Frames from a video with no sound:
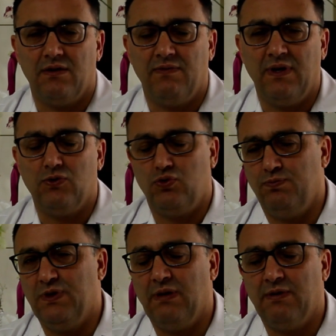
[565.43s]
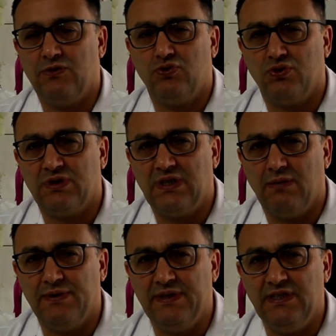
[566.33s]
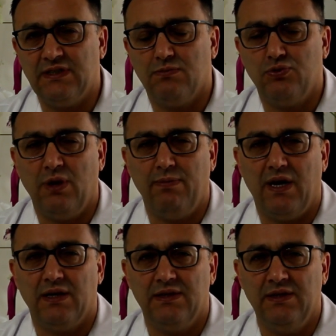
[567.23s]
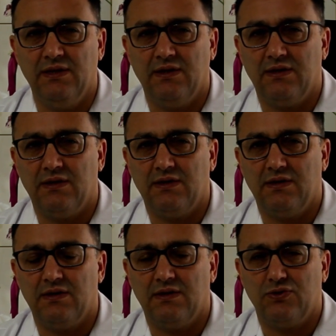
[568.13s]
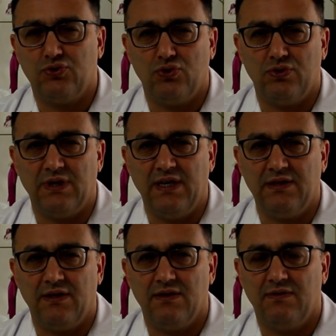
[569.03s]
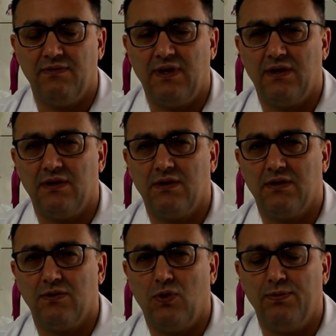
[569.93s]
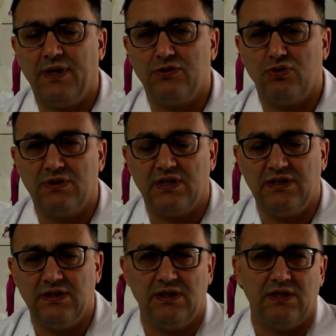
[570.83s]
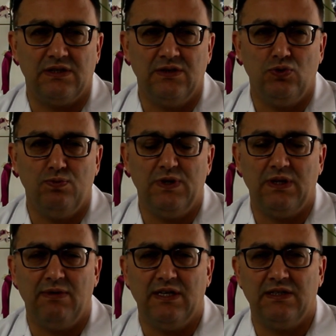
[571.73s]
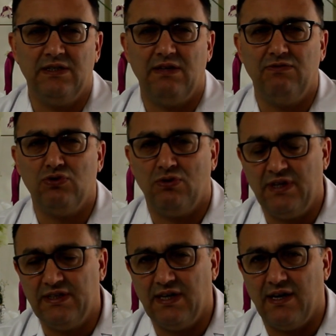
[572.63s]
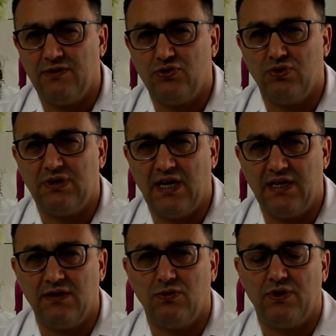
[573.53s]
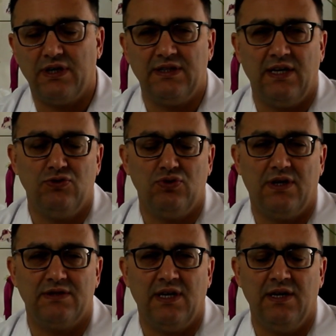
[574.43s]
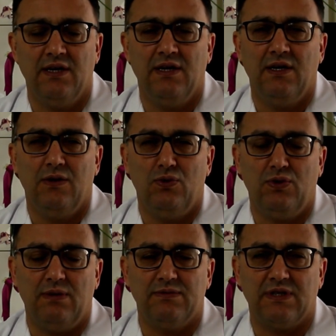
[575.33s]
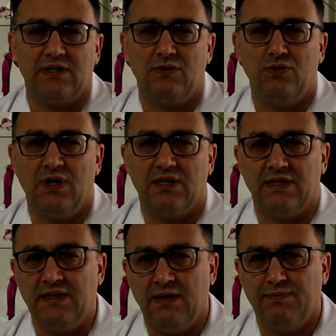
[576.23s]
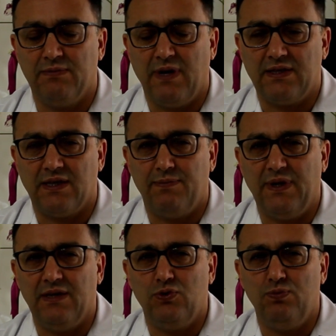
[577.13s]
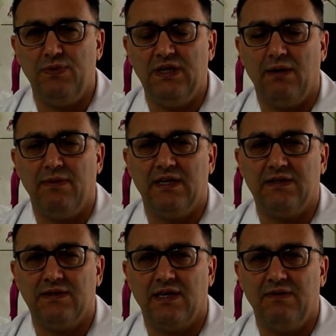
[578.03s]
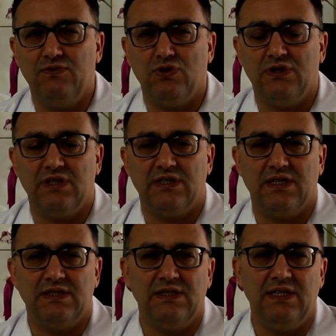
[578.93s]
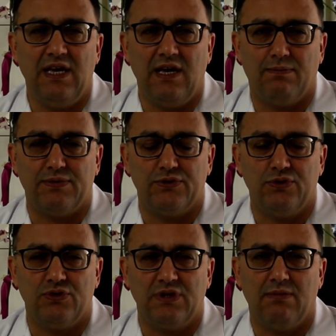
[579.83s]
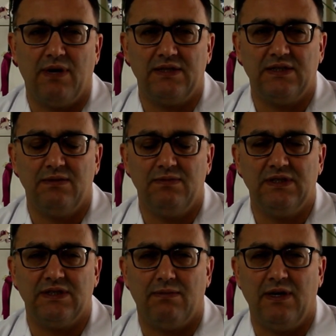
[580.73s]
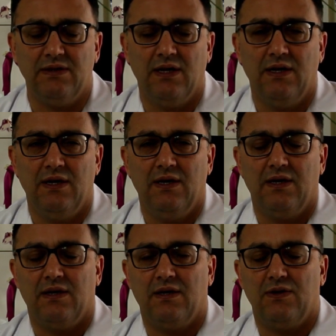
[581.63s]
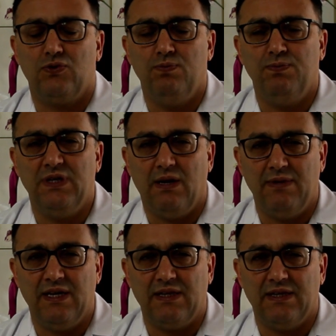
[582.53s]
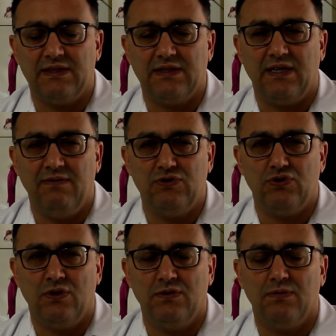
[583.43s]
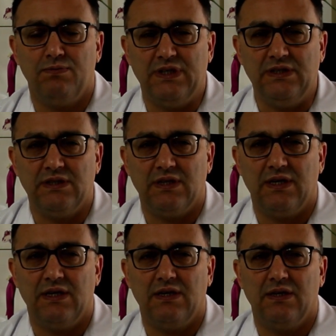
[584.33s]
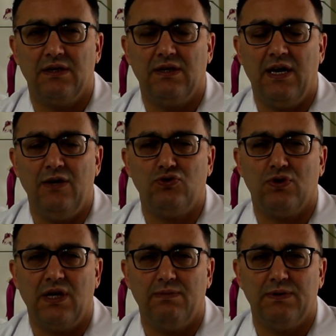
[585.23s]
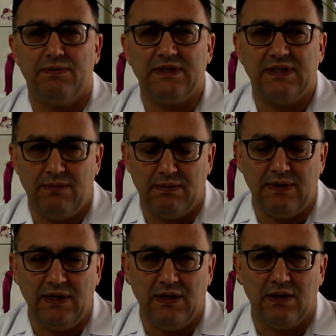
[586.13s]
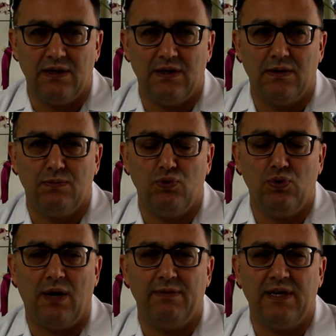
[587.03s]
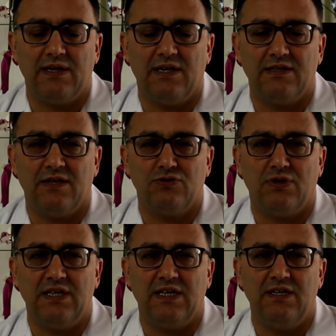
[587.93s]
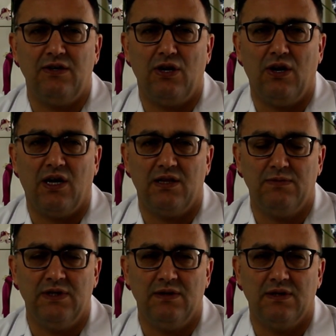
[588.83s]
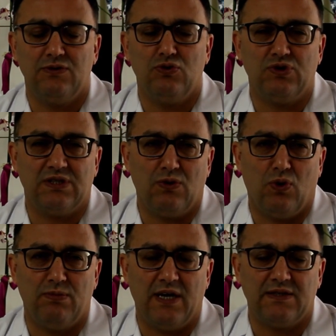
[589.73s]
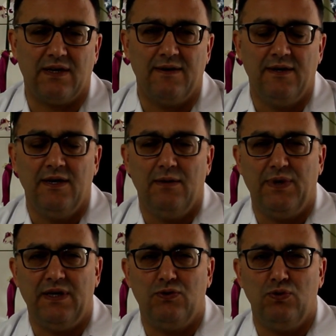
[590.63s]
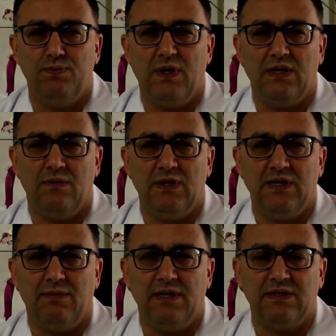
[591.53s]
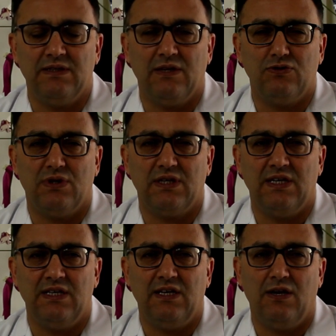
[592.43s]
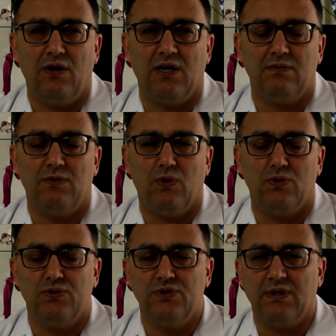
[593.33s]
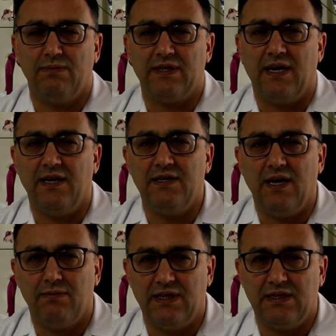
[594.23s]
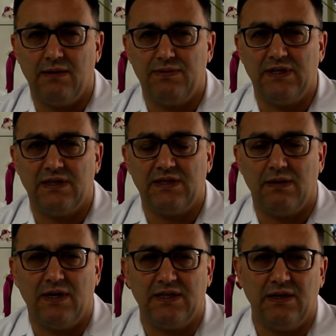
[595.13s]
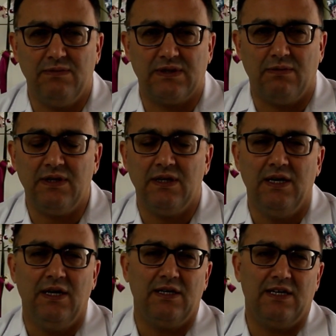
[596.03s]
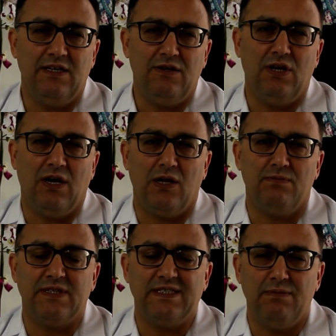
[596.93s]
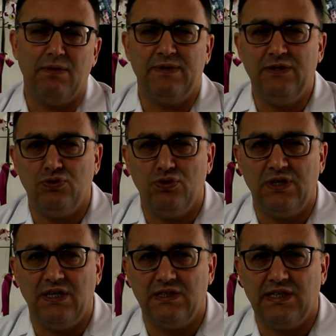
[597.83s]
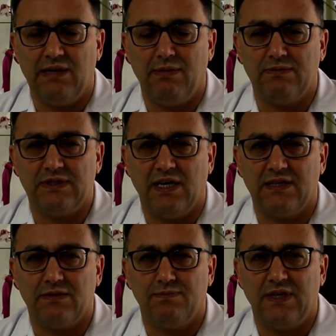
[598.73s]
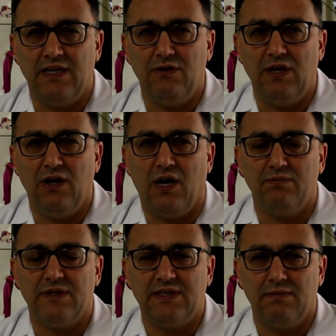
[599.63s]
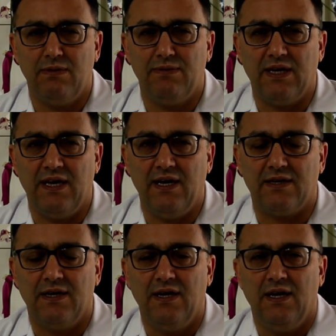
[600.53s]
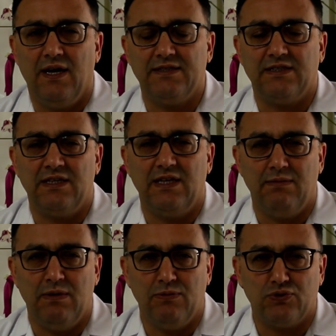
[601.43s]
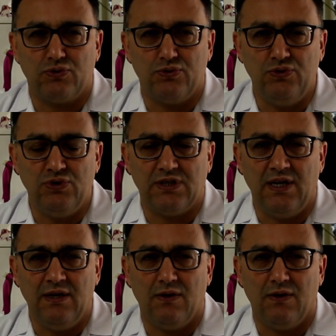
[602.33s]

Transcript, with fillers: ve tüp mide ameliyatı çok sık yapıldığı için buna bağlı e, sorunlar e, ve komplikasyonlar çıktığı için tüp mide ameliyatının revizyonları da çok yaygın olaraktan şu anda ülkemizde de dünyada da yapılmakta. Peki tüp mide ameliyatında revizyon cerrahisi niye yapılıyor diye baktığımız zaman e, tüp mide ameliyatlarında revizyon bir e, en çok yapılma sebebi e, bu ameliyatlardan sonra geri kilo alımı e, çok sık olmakta. Peki tüp mide ameliyatından sonra geri kilo alımı olduğu zaman hangi ameliyat yapacağız diye baktığımız zaman geri kilo alma sebebini çok iyi irdelememiz lazım. Geri kilo alma sebebi eğer hastanın yeme bozukluğuysa